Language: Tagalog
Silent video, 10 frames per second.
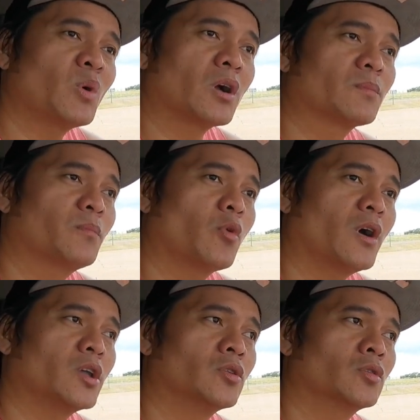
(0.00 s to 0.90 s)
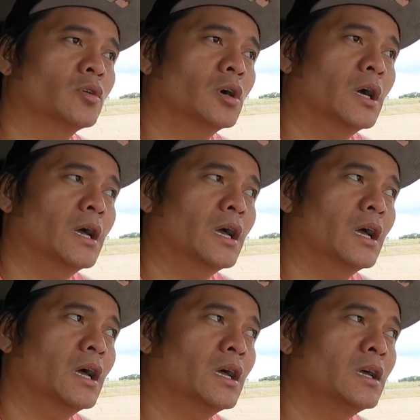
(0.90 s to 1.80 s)
wag po kayong
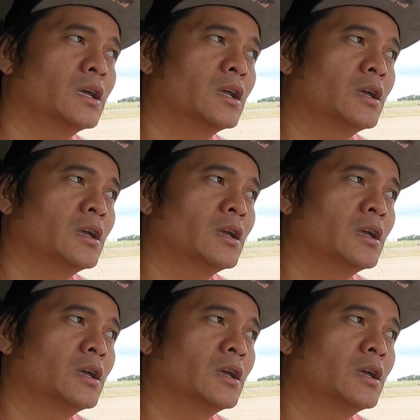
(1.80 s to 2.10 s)
uh,